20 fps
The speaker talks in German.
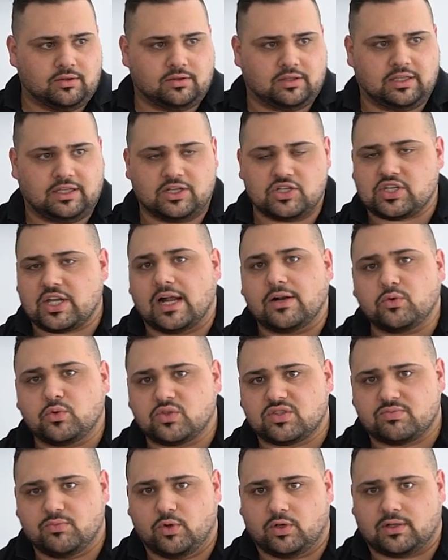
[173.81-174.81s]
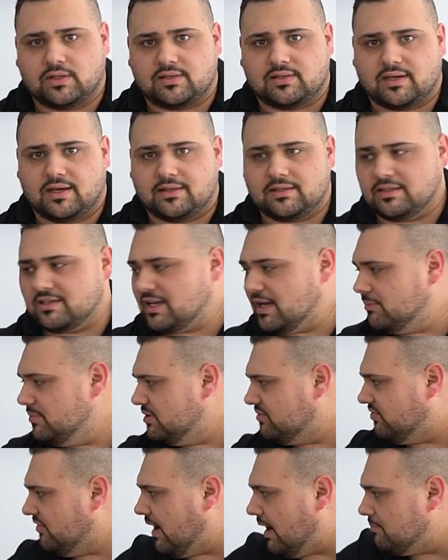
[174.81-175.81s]
die Gestaltungsmöglichkeit. Ich kann
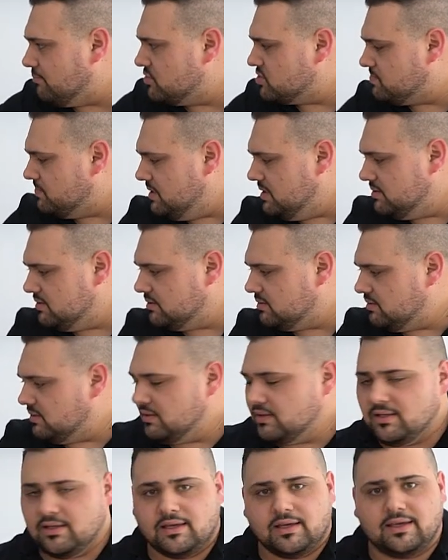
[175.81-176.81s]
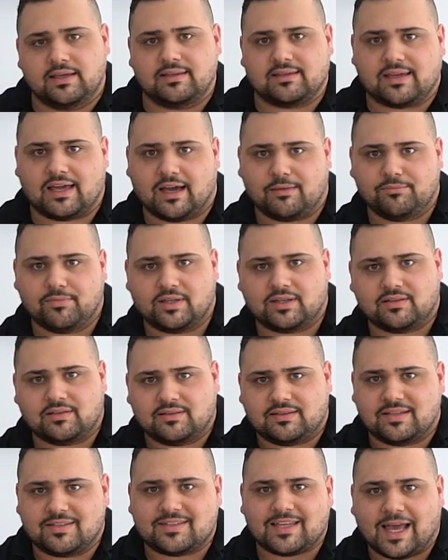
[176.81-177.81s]
mit Farben spielen, ich kann
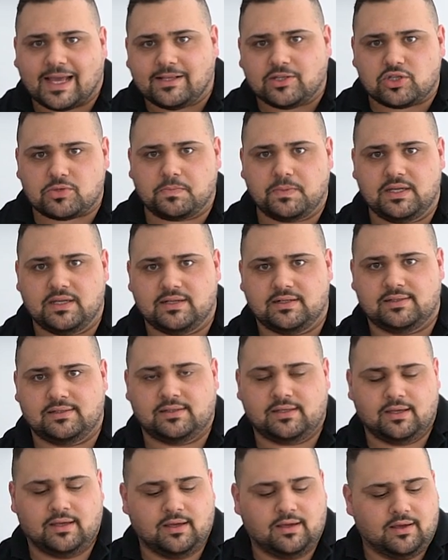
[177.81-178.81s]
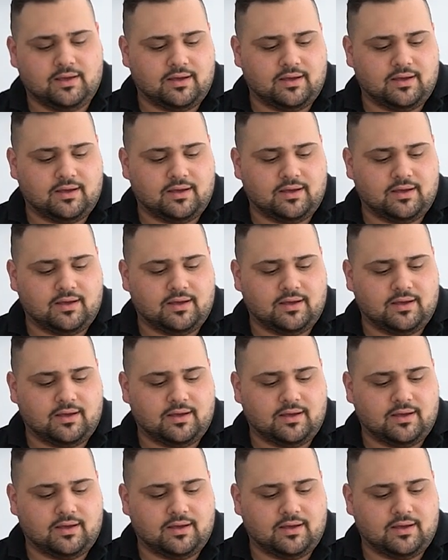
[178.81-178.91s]
mit Designs spielen.